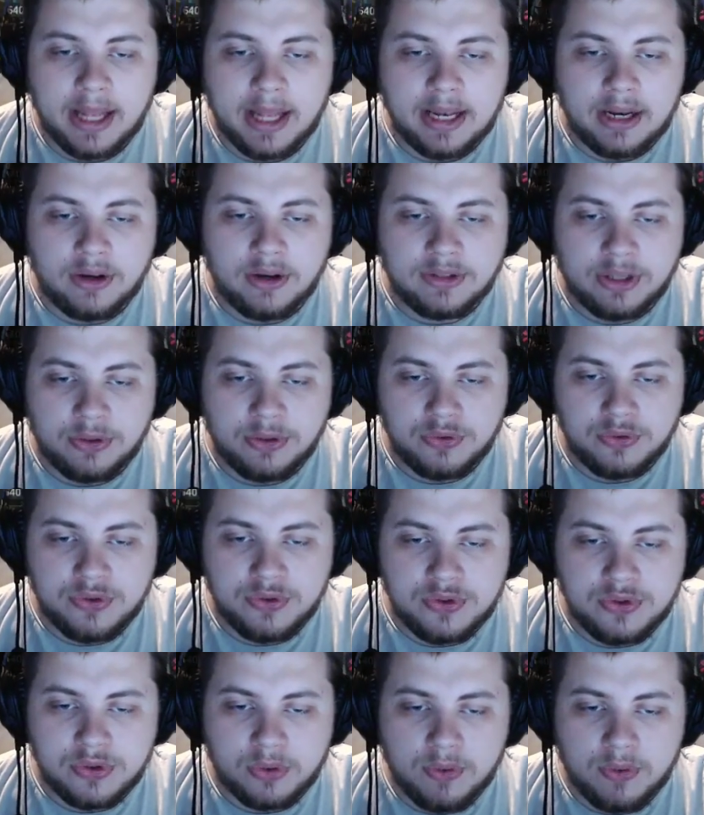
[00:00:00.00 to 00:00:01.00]
On a le Dofus
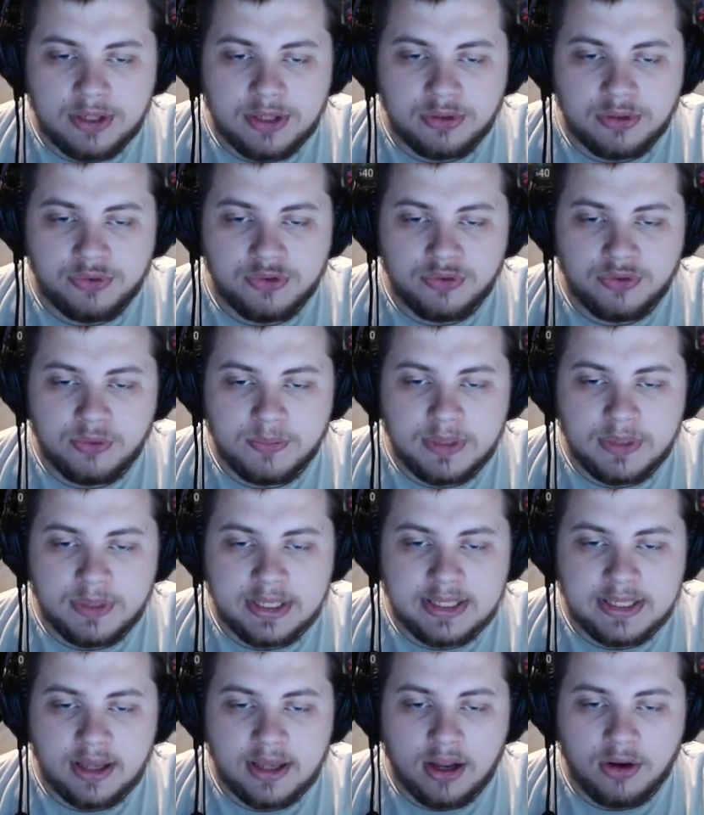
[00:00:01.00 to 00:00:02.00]
turquoise, Dofus
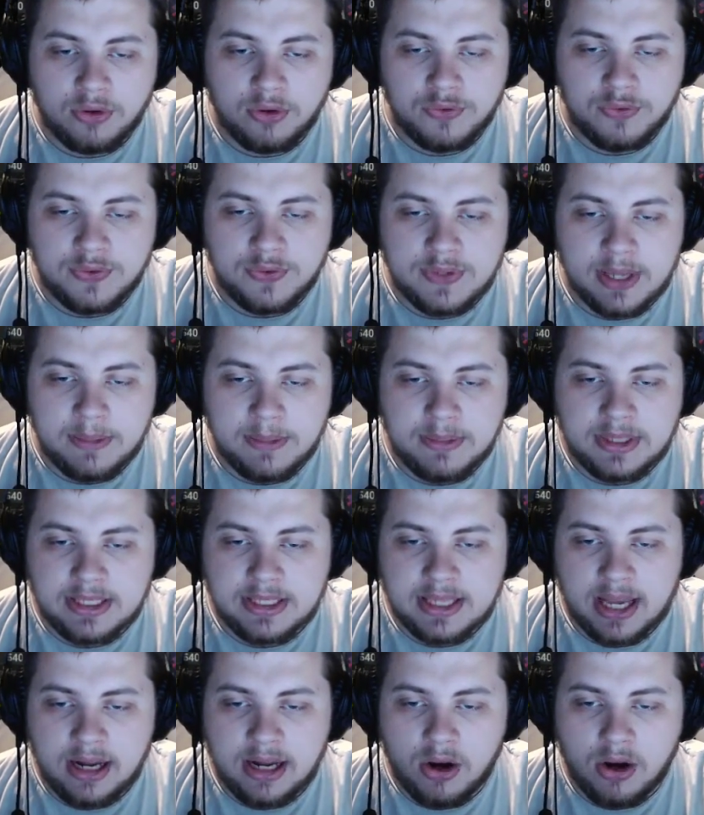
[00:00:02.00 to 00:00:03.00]
vulbis, le Dofus
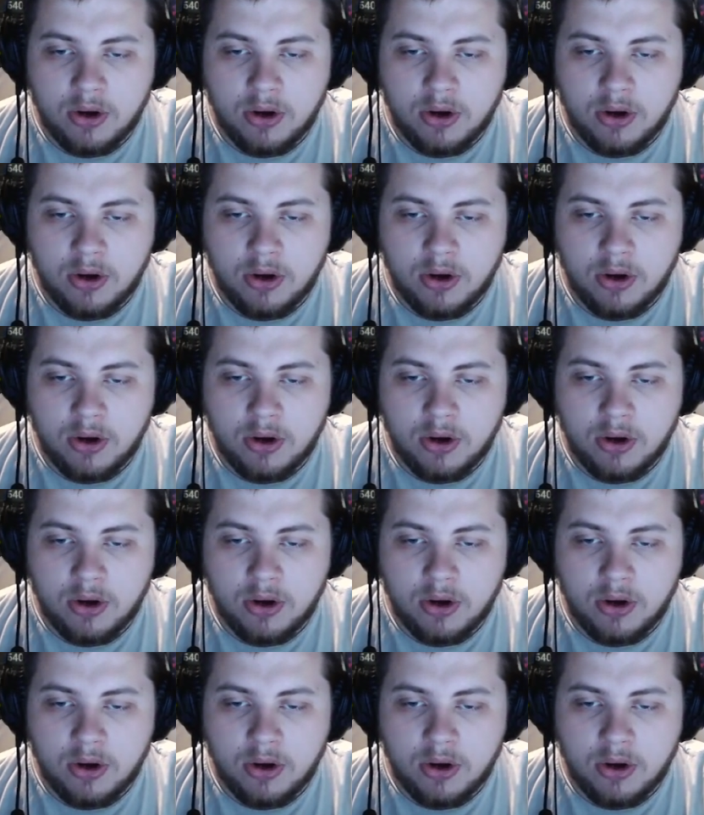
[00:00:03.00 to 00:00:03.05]
abyssal,